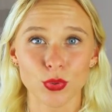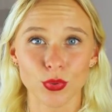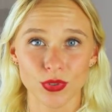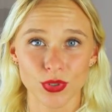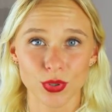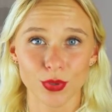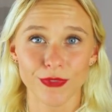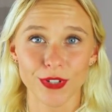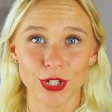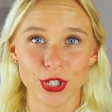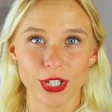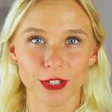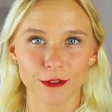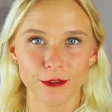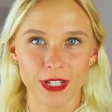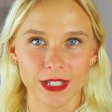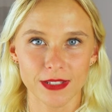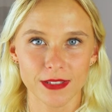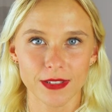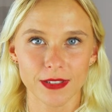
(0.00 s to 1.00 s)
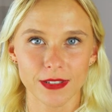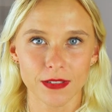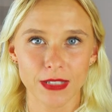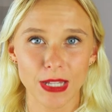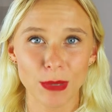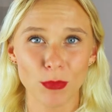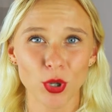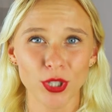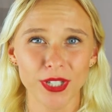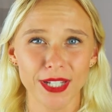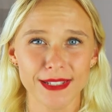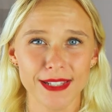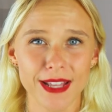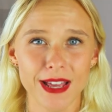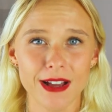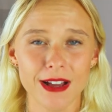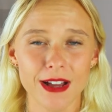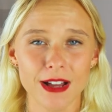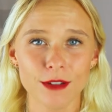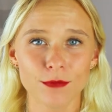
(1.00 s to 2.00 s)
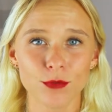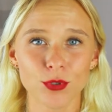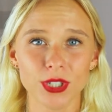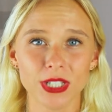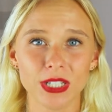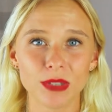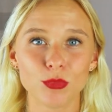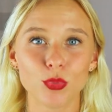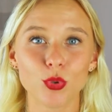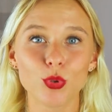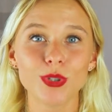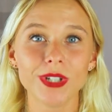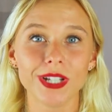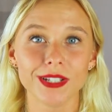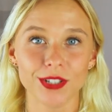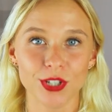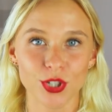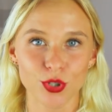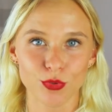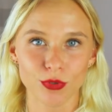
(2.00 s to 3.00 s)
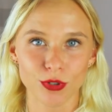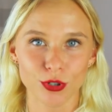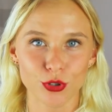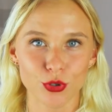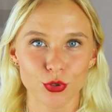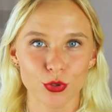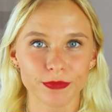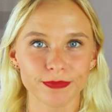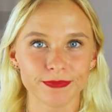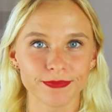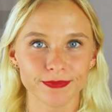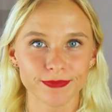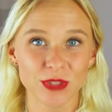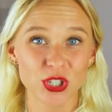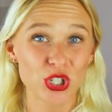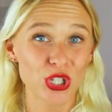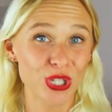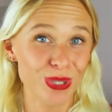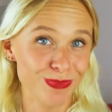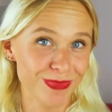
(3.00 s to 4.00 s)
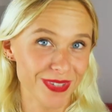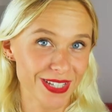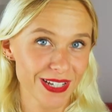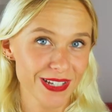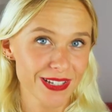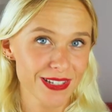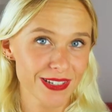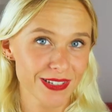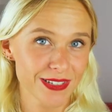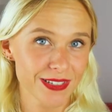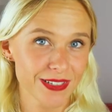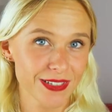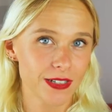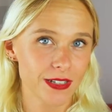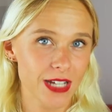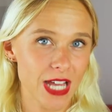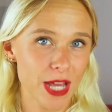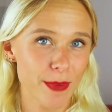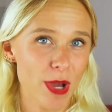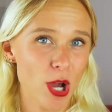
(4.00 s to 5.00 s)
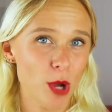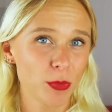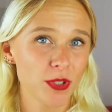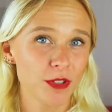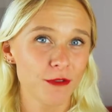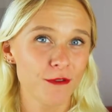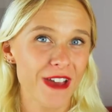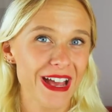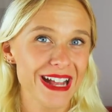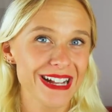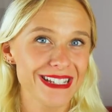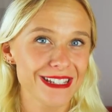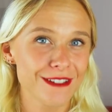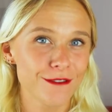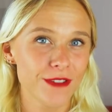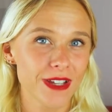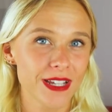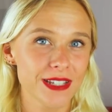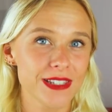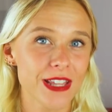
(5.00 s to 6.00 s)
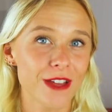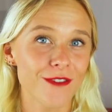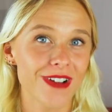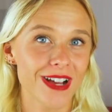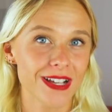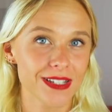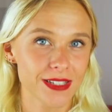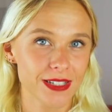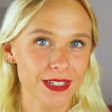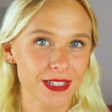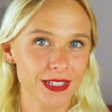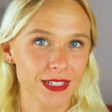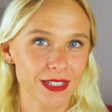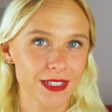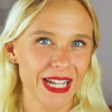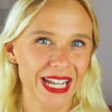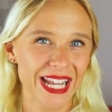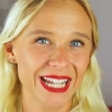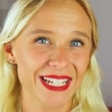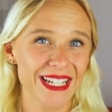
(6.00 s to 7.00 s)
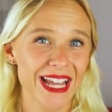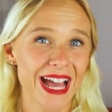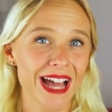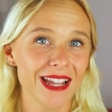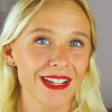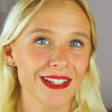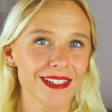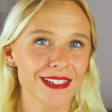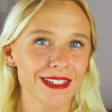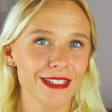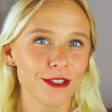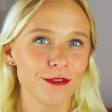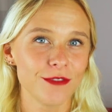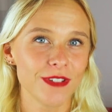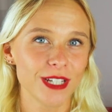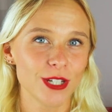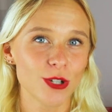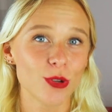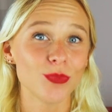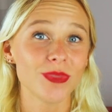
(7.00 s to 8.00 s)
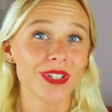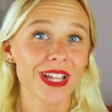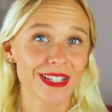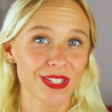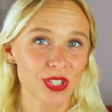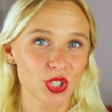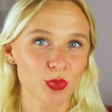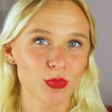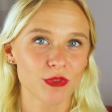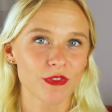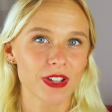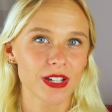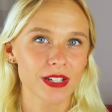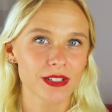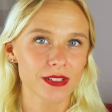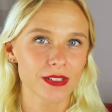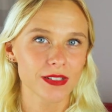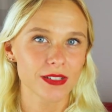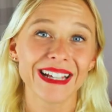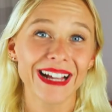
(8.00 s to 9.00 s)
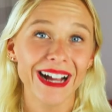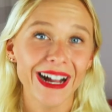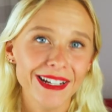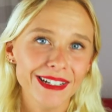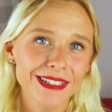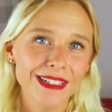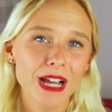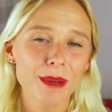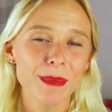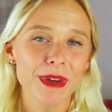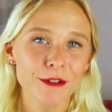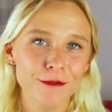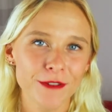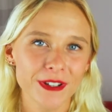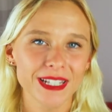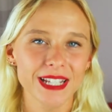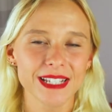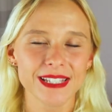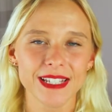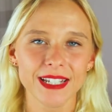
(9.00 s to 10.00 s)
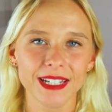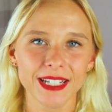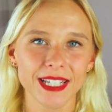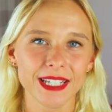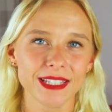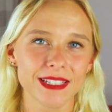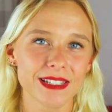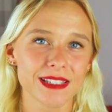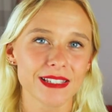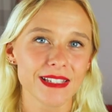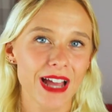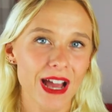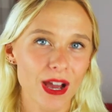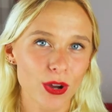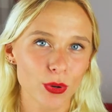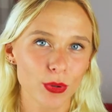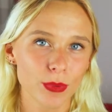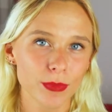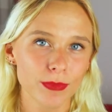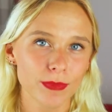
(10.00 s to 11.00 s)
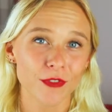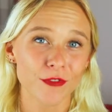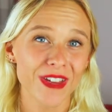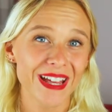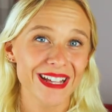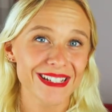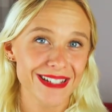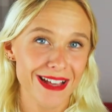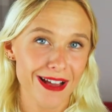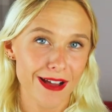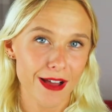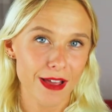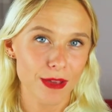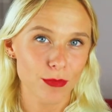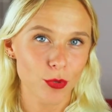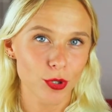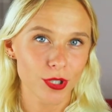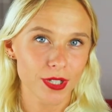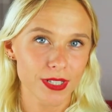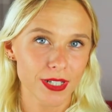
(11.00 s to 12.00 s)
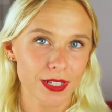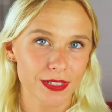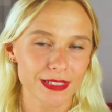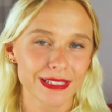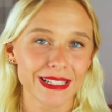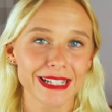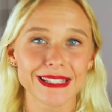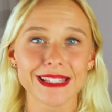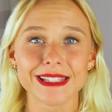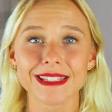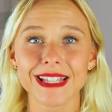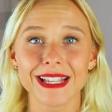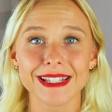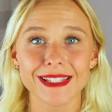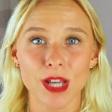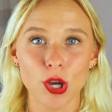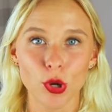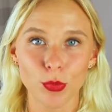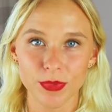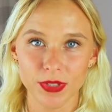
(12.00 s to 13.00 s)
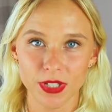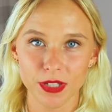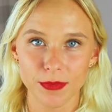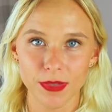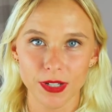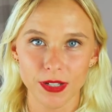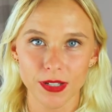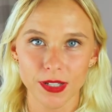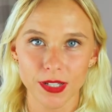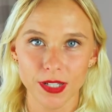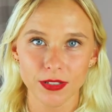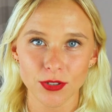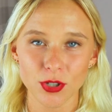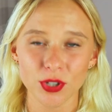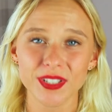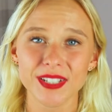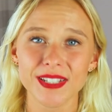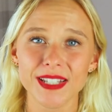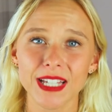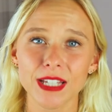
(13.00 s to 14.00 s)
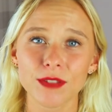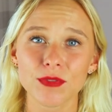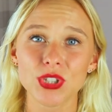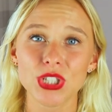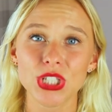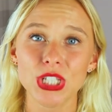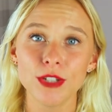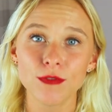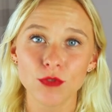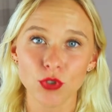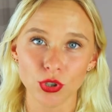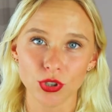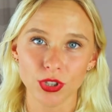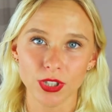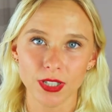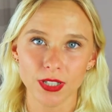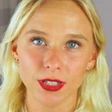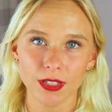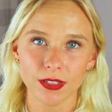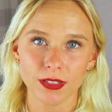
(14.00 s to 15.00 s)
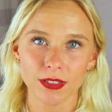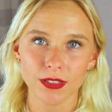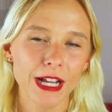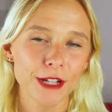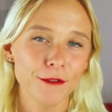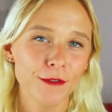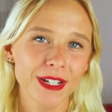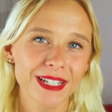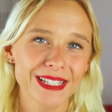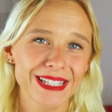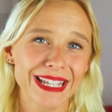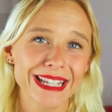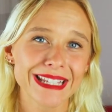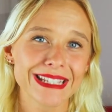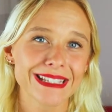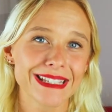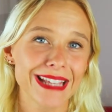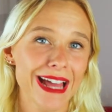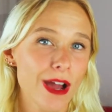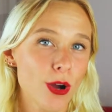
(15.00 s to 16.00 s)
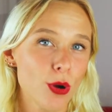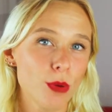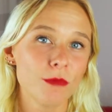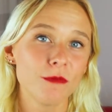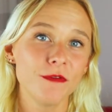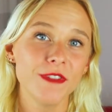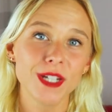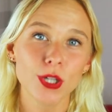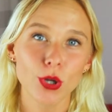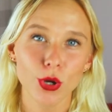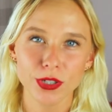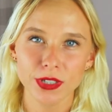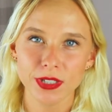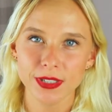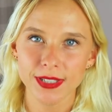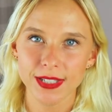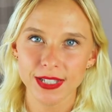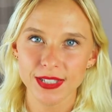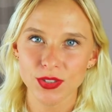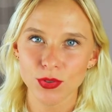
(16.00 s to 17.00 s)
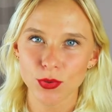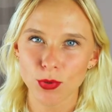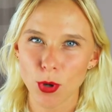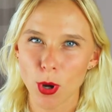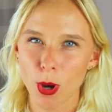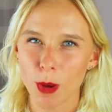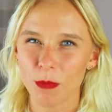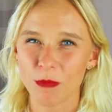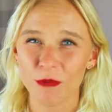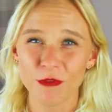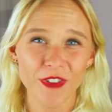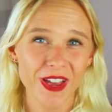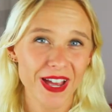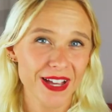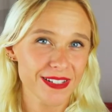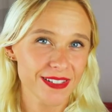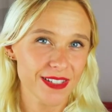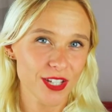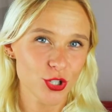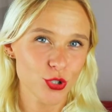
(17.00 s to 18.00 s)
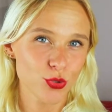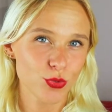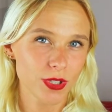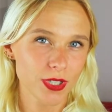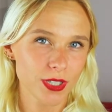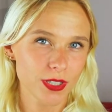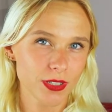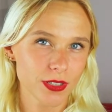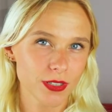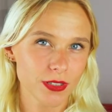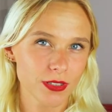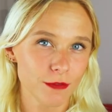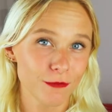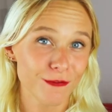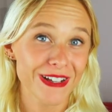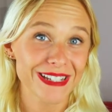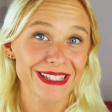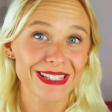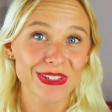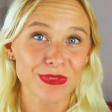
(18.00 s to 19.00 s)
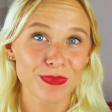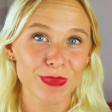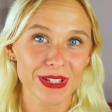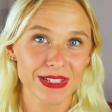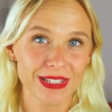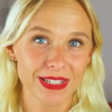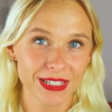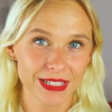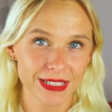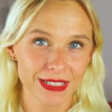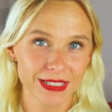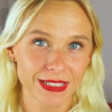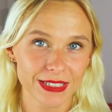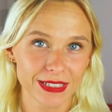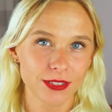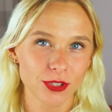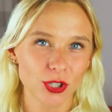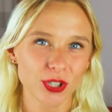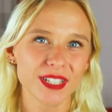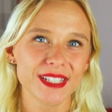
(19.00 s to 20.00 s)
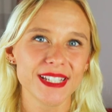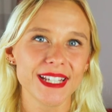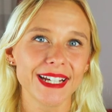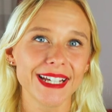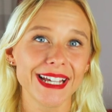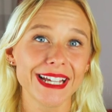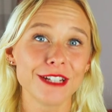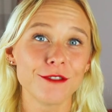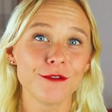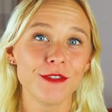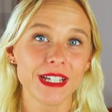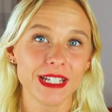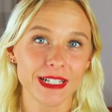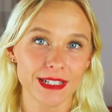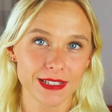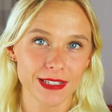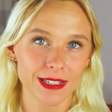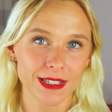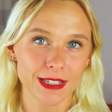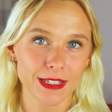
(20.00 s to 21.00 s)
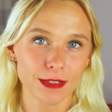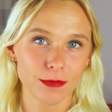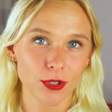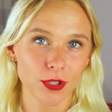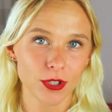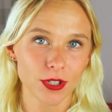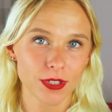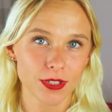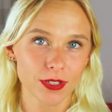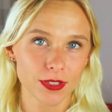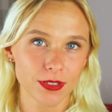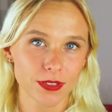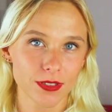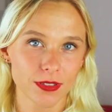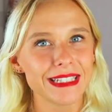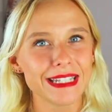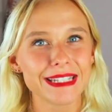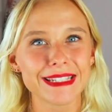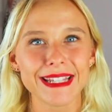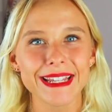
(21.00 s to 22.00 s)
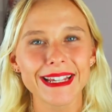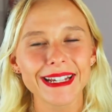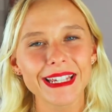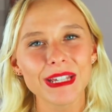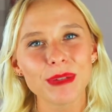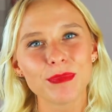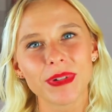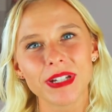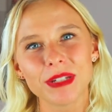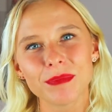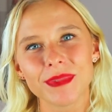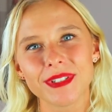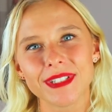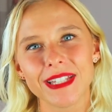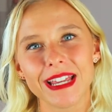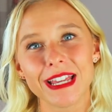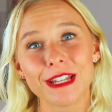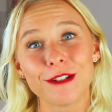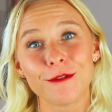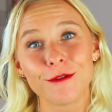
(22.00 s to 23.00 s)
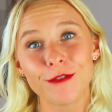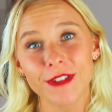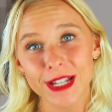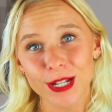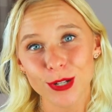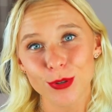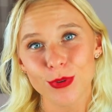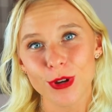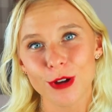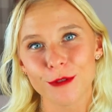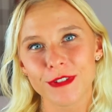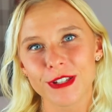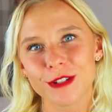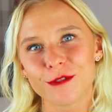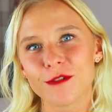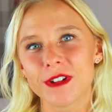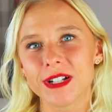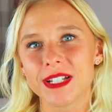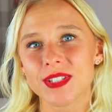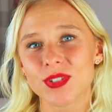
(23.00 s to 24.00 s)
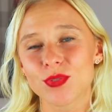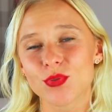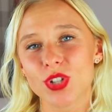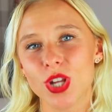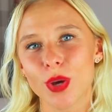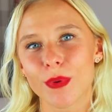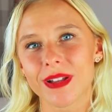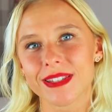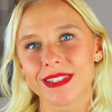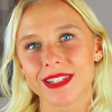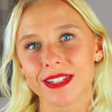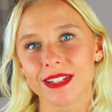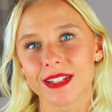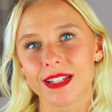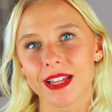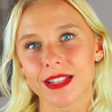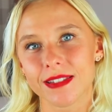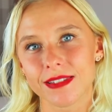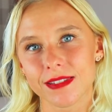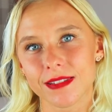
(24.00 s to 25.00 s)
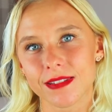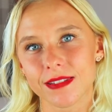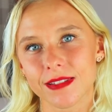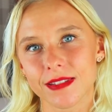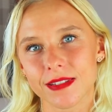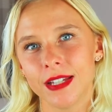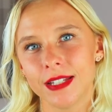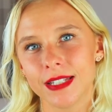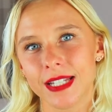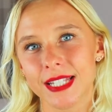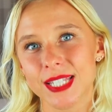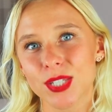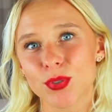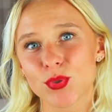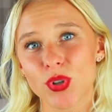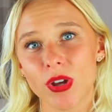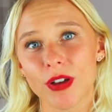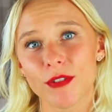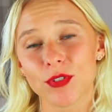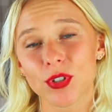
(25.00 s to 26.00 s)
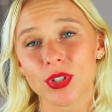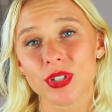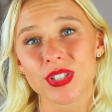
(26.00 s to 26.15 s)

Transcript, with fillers: tot, so viel steht fest. Der Mord an Sarah wird ihrem Bruder in die Schuhe geschoben. Stimmt das? Er behauptet felsenfest, er war es nicht. Er leitet alles in die Wege, um das zu beweisen. Gerade am Anfang der Serie geht es darum, wer Sarah ermordet hat. Das ist das Hauptthema. Doch die Serie wird tiefgründiger. Anfangs ging es darum, wie konnte es dazu kommen, wer ist der Schuldige, was ist passiert. Doch die Serie entwickelt sich, liebe Leute. Die Serie bringt mit der Entwicklung auf jeden Fall die Zuschauer an seine Grenzen. Der Zuschauer wird